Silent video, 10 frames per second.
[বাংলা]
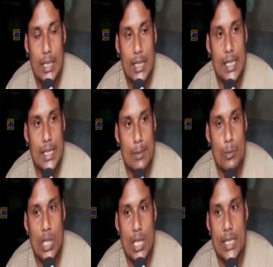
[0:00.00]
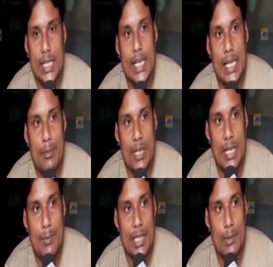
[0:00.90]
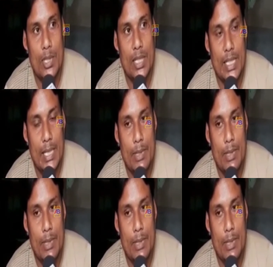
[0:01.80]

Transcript: দিয়েছিলেন বললেন যে আমরা আমাদের বললেন যে